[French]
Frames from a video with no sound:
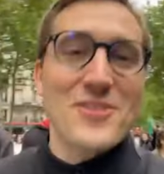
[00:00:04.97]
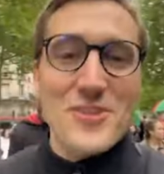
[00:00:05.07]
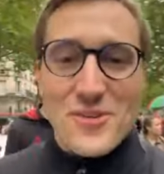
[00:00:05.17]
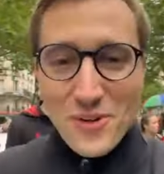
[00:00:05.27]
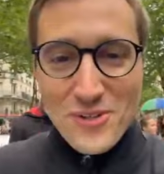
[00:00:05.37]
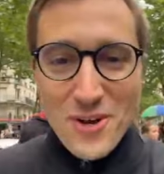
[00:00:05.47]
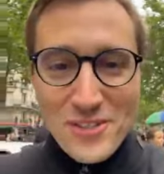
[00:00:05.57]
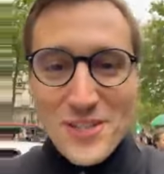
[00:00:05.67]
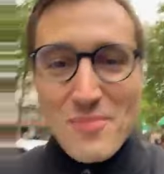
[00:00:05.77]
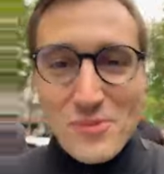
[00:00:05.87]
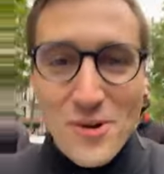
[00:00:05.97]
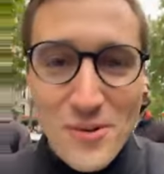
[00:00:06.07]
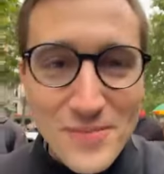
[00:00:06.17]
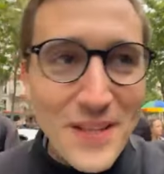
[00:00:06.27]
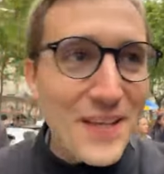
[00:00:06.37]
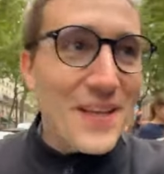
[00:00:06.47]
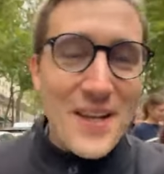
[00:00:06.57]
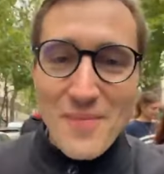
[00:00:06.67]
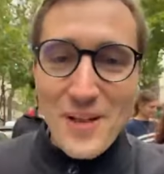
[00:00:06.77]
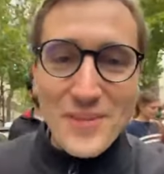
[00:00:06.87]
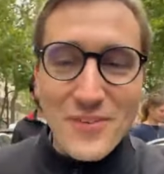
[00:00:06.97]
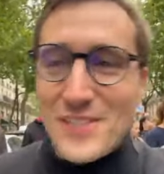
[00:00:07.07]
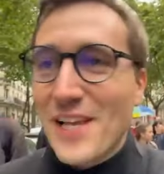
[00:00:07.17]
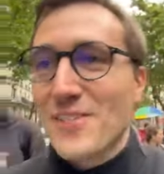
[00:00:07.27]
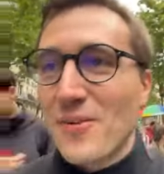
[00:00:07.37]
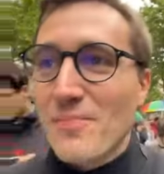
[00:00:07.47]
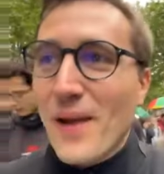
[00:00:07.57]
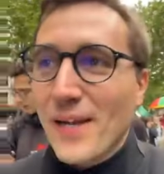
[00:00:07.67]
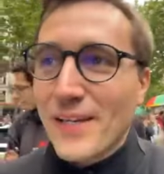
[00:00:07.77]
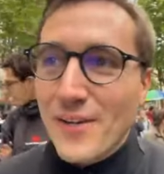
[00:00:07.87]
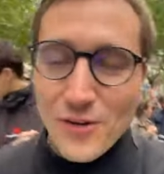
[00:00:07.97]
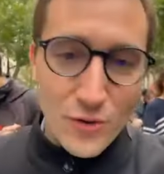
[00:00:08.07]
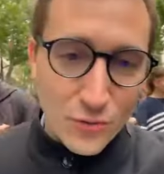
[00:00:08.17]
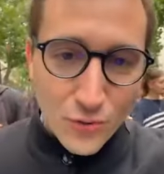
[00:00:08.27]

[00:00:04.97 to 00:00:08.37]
Les gens, ils ont cru que je leur disais bonjour. La manifestation de Paris euh,